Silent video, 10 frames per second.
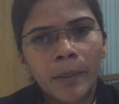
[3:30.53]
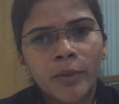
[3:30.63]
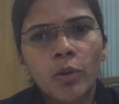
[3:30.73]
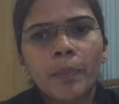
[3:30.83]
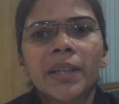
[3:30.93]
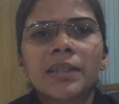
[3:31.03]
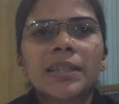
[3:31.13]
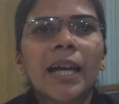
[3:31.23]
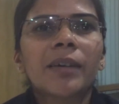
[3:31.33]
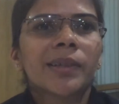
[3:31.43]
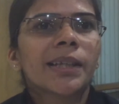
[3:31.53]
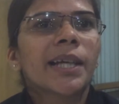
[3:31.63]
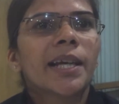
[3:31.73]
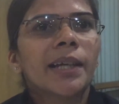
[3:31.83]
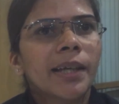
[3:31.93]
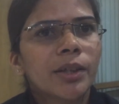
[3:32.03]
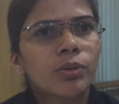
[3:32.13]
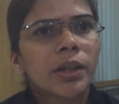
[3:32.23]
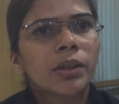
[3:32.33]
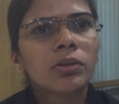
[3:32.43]
अपना ओपिनियन साफ दे दिया है कि ये
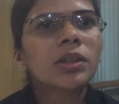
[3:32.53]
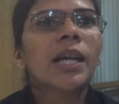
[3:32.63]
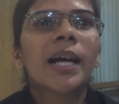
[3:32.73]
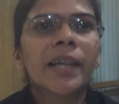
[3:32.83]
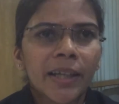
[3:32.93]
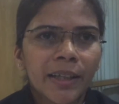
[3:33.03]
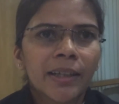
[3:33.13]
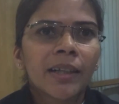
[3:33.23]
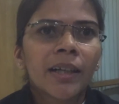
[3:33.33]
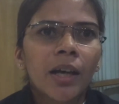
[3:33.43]
जो हिंदुस्तान है